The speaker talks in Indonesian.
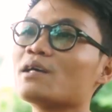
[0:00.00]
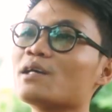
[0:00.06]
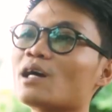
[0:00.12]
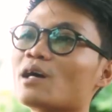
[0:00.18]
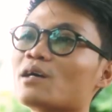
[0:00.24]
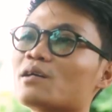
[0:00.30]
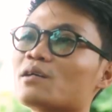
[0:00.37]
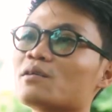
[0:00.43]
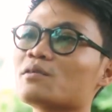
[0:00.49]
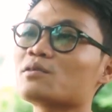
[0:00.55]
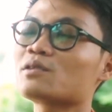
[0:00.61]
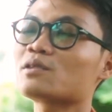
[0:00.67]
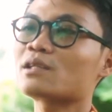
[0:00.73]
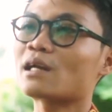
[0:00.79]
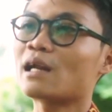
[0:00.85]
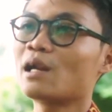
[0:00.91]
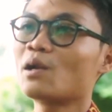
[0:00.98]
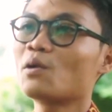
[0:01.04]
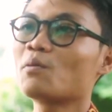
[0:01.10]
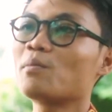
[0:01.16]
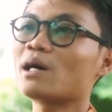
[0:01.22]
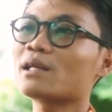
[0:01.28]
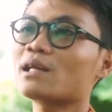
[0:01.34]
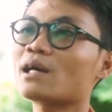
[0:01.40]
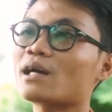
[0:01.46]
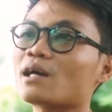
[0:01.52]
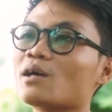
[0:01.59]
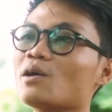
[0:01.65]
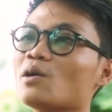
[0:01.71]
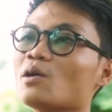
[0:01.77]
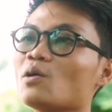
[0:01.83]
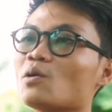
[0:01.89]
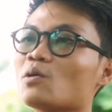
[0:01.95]
yang terlalu banyak
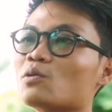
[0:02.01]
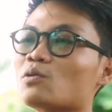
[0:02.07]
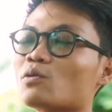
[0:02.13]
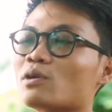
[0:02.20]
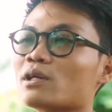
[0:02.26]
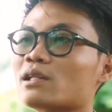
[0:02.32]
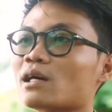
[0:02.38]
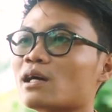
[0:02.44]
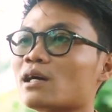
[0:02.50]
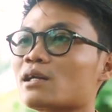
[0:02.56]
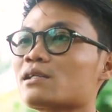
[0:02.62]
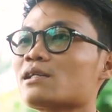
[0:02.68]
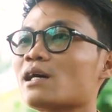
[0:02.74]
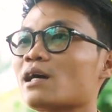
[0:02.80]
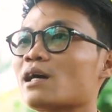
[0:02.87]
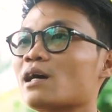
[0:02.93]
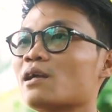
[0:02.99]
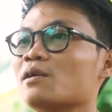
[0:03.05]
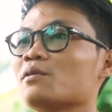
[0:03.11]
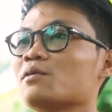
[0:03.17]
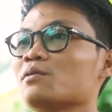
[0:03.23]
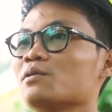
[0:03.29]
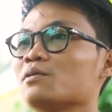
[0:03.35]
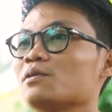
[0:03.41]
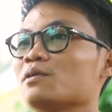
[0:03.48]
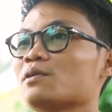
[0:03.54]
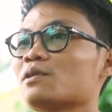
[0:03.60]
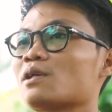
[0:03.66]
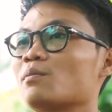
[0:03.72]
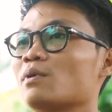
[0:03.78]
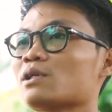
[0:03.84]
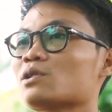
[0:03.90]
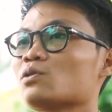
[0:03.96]
untuk kita kerjakan.
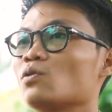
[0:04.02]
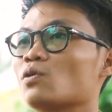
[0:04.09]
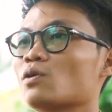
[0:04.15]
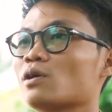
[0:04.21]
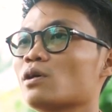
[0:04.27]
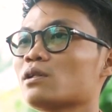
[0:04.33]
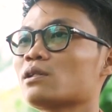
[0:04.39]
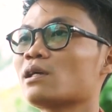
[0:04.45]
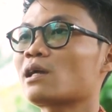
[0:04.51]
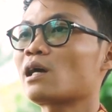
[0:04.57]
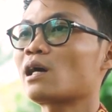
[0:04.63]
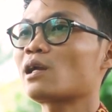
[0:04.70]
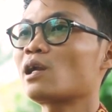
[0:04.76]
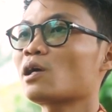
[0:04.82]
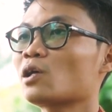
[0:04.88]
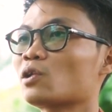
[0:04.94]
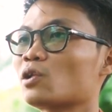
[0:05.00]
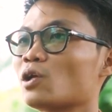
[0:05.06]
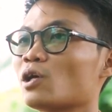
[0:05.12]
Termasuk terkadang kita